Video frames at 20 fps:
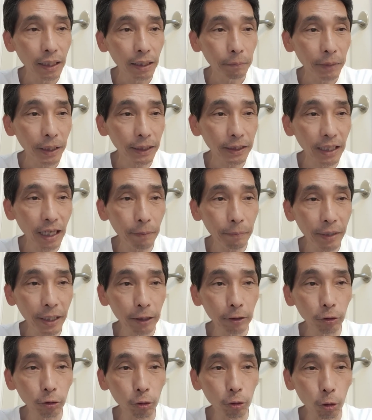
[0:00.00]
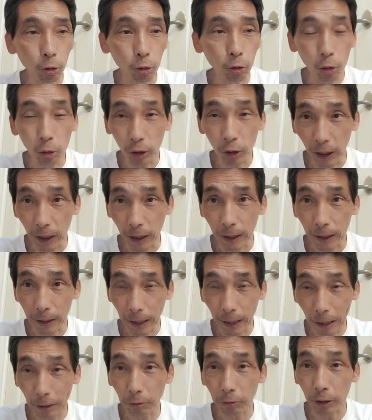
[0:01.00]
目覚めることに
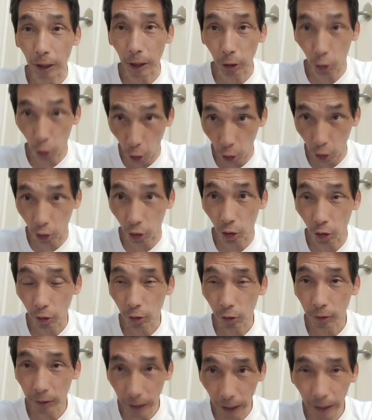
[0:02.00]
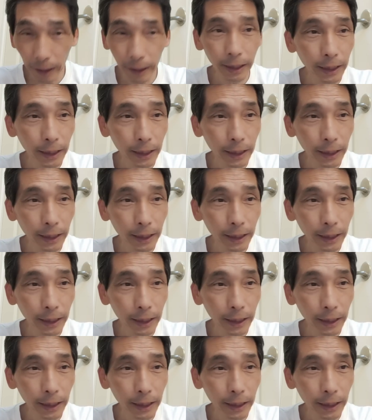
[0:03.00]
なるでしょうと。ね